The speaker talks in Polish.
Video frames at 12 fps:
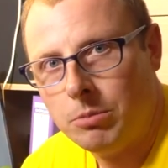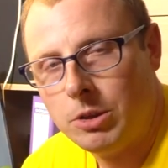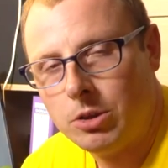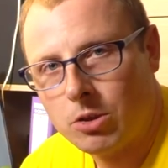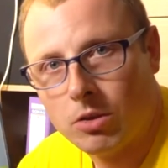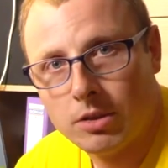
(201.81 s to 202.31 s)

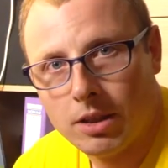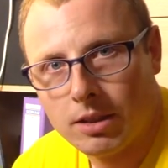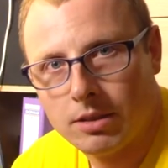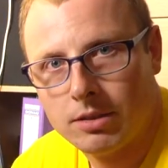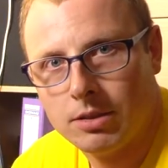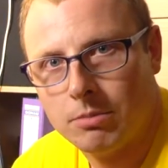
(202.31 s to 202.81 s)
pisz
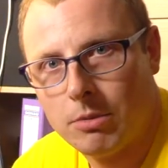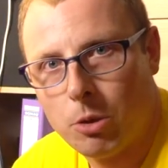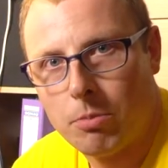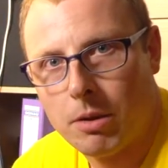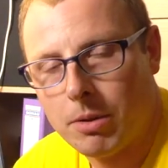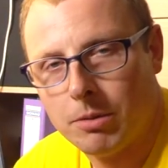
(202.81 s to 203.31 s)
kontakt
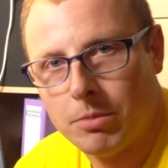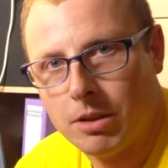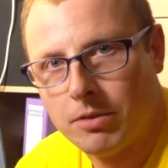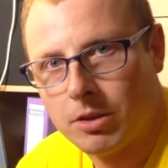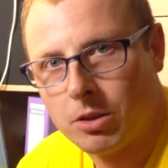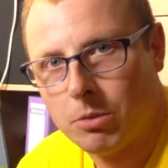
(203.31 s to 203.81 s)
małpa
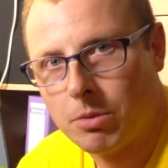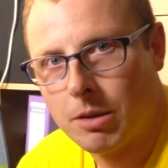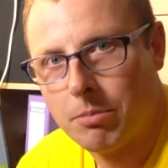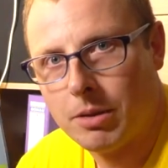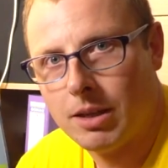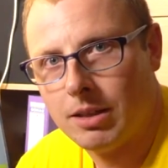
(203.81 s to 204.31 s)

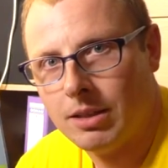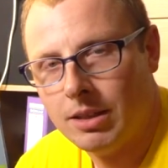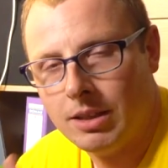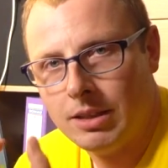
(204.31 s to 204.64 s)
panbelfer.pl